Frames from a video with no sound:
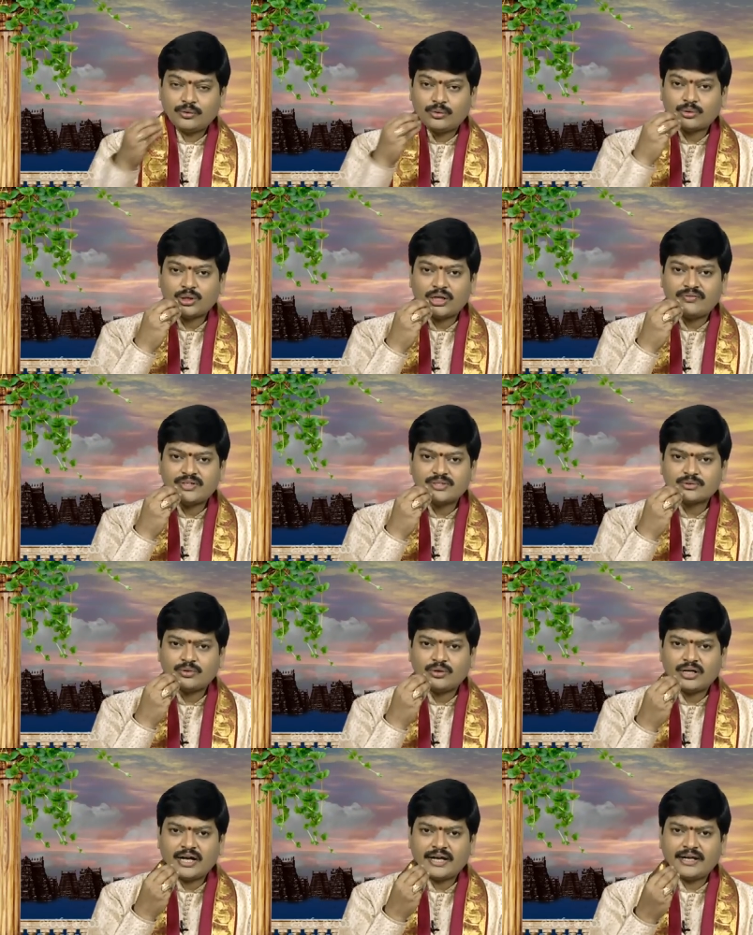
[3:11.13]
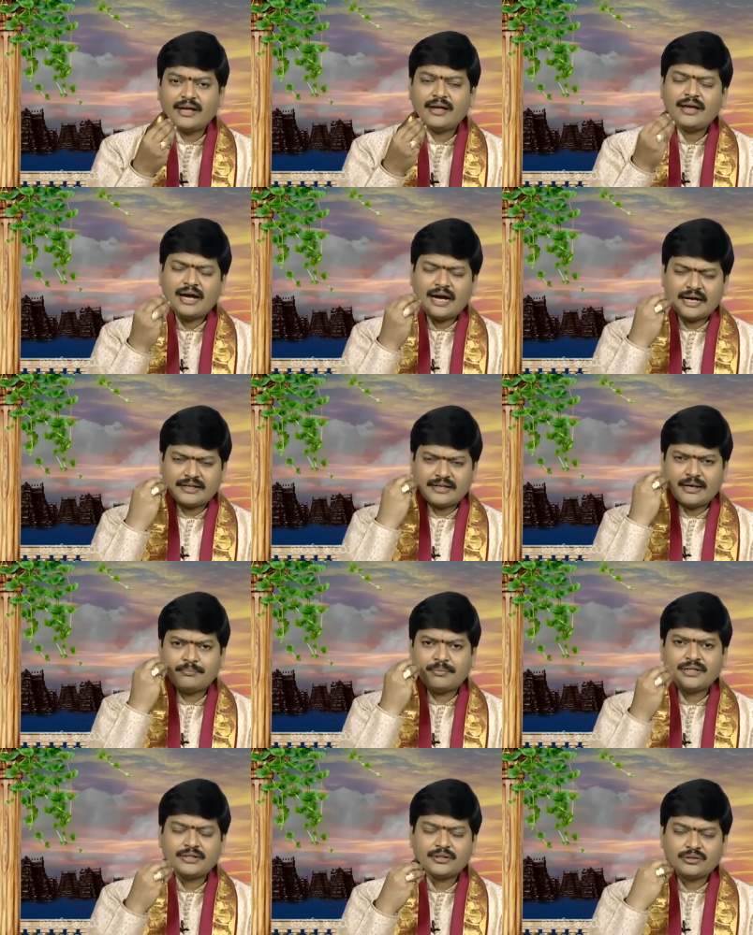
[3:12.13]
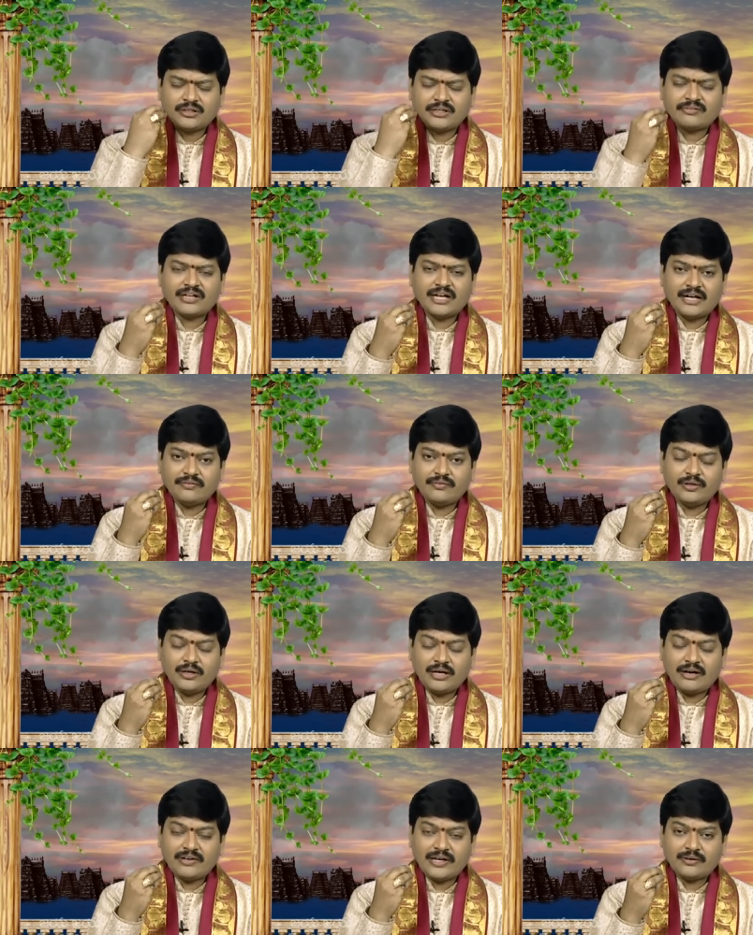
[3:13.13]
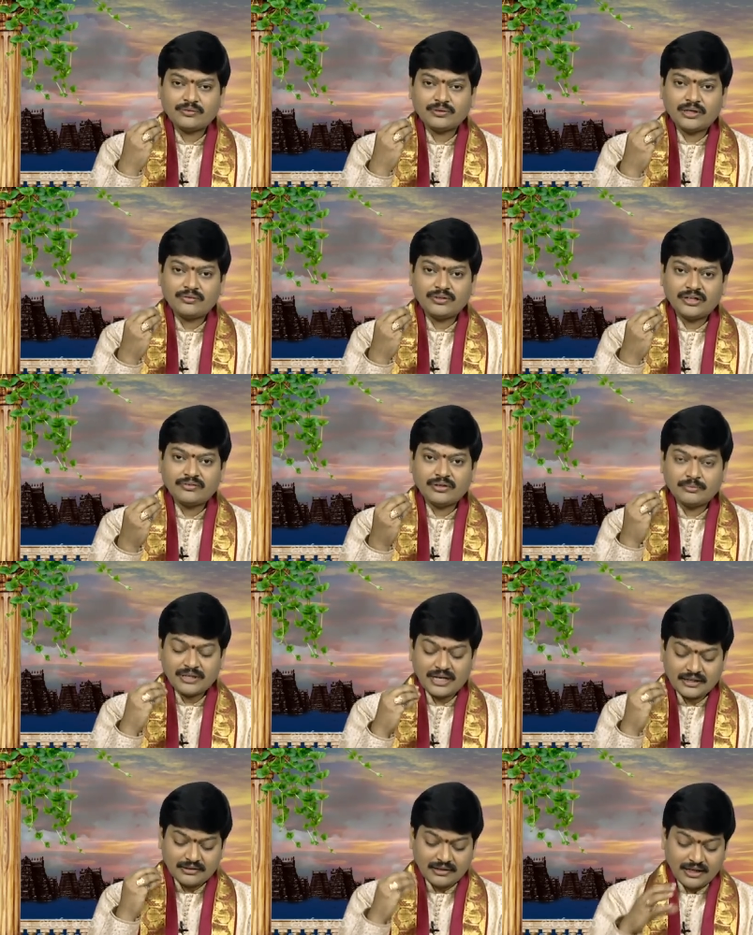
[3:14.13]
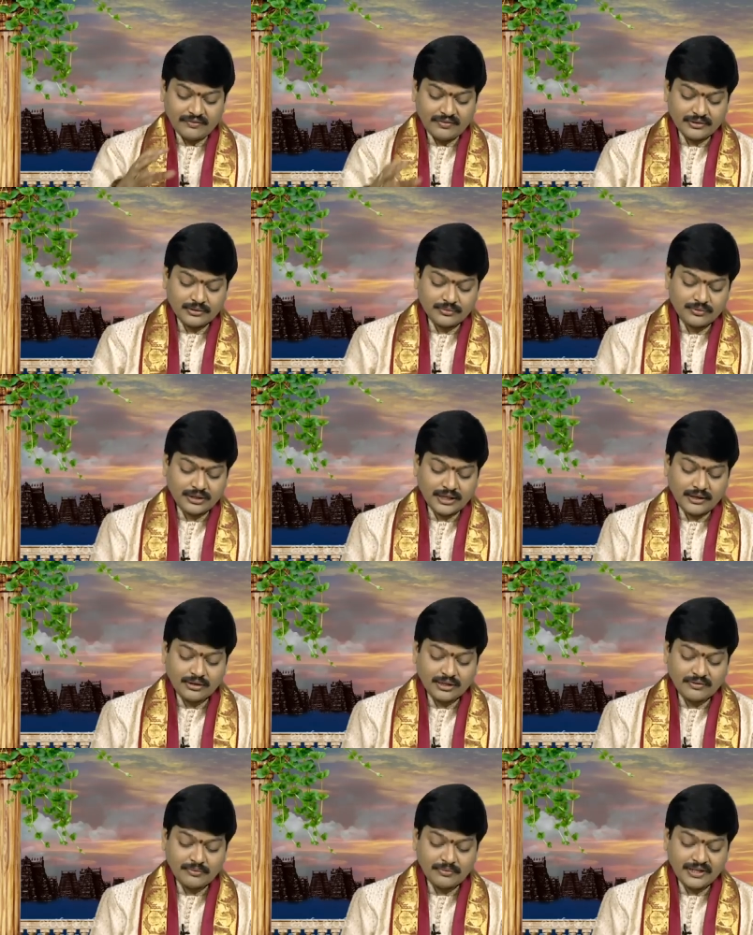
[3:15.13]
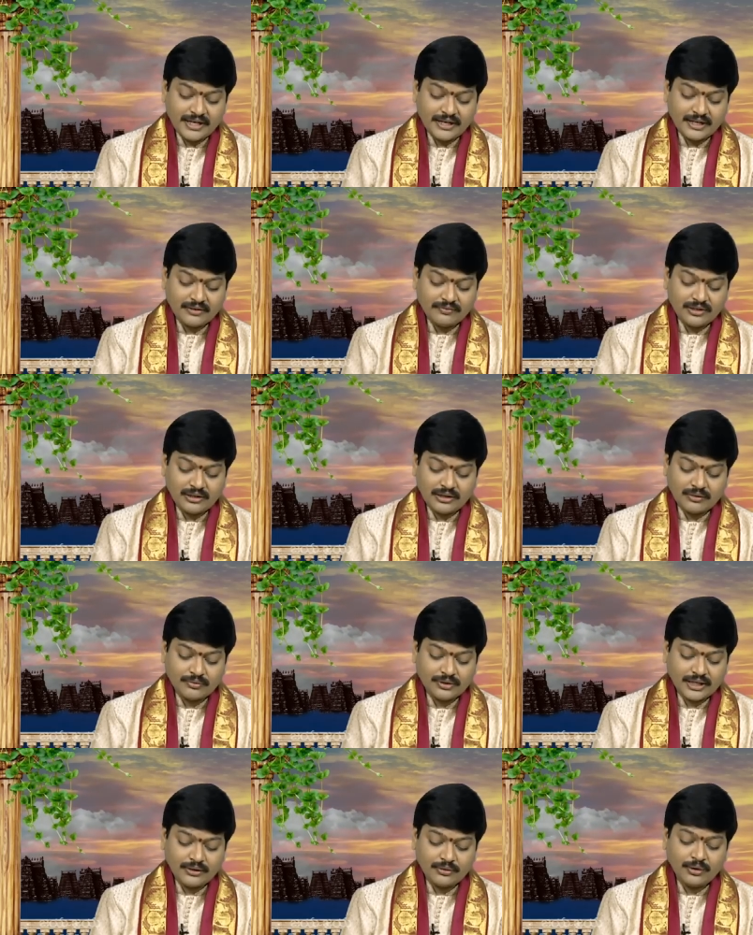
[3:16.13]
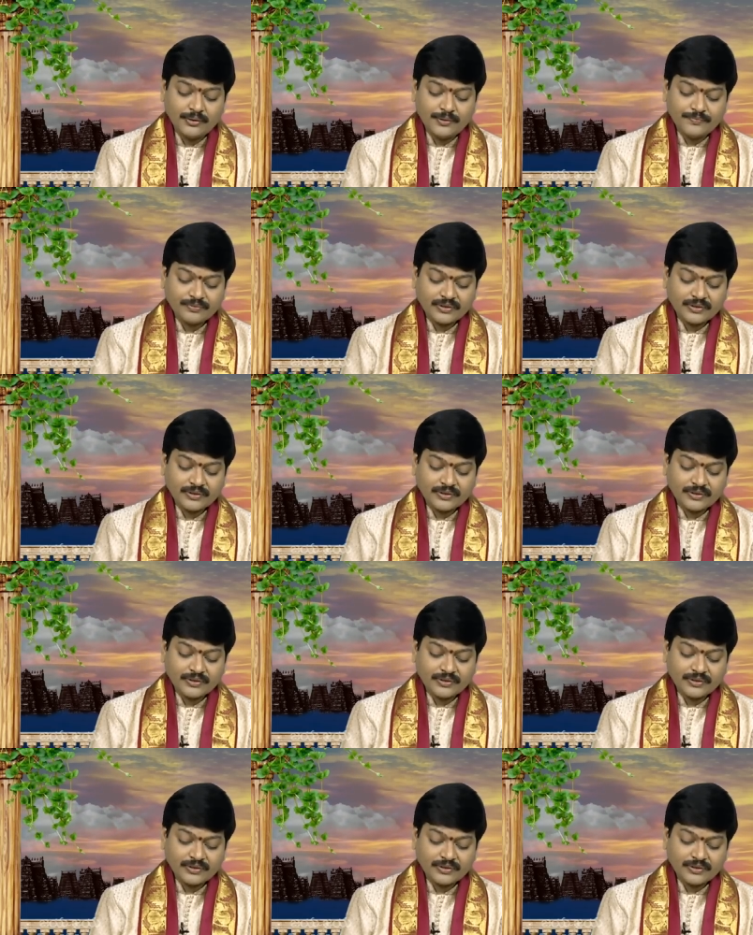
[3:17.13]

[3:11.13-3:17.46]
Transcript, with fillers: నోట్లో వేసుకోగానే అట్టే పంటితో నవ్వడానికి వీలుగా లేకుండా ఉండేటువంటి పదార్థాలు ఏవైతే ఉంటాయో నవ్వులు మింగేయడానికి వీలుగా ఉంటాయో